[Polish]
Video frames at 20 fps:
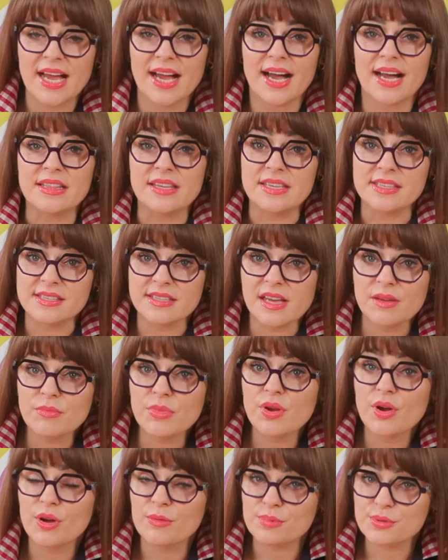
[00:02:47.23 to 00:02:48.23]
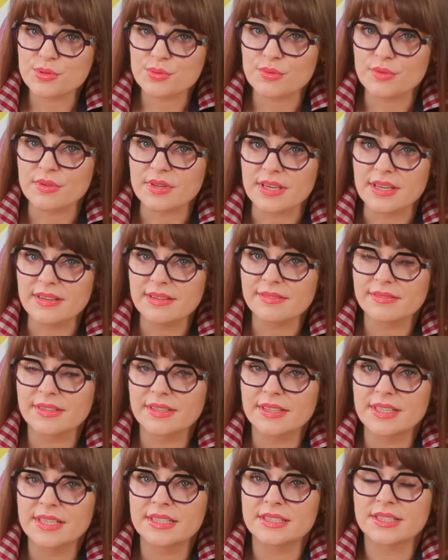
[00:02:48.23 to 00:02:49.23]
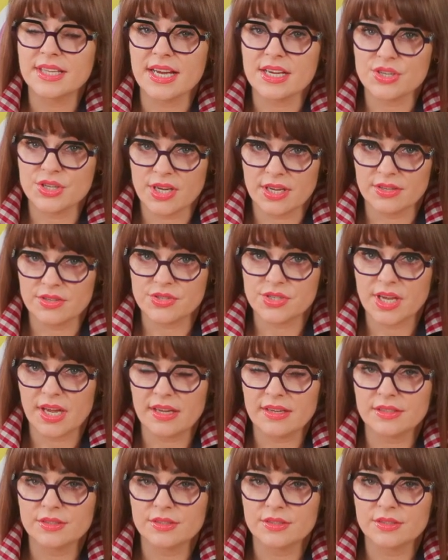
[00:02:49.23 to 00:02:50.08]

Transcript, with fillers: a nie znamy obsługi narzędzia,